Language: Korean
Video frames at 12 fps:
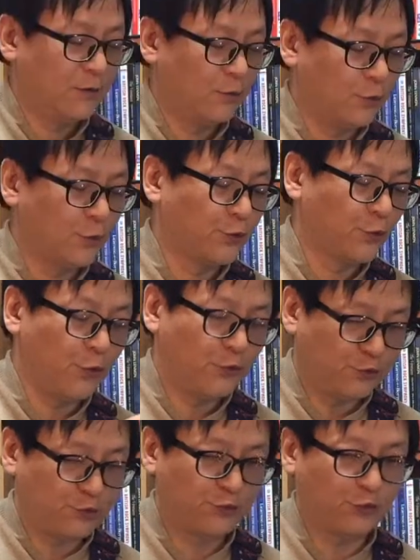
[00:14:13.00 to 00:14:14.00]
5도
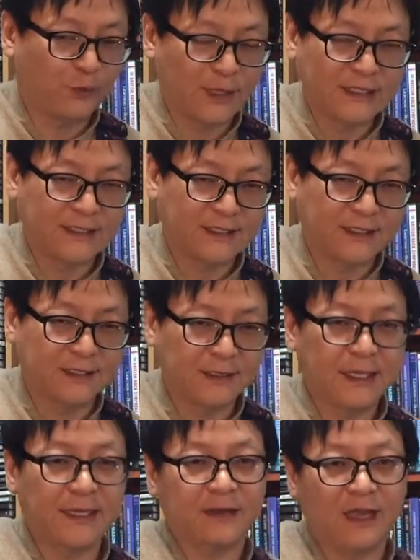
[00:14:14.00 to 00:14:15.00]
6도만
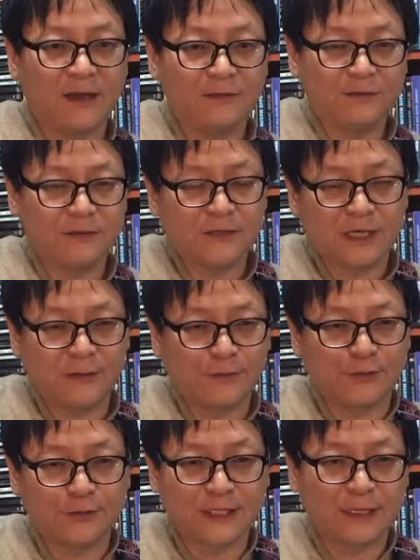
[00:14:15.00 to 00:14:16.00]
치는데 타브
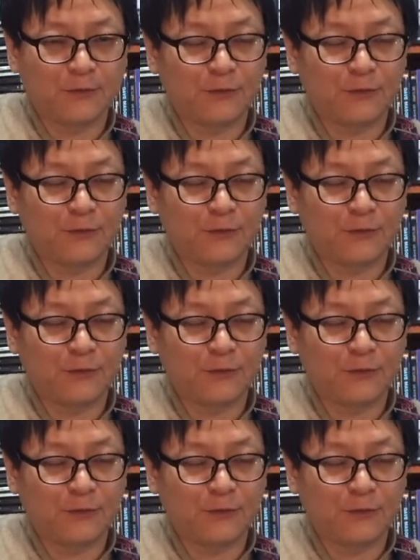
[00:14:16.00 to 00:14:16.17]
악보상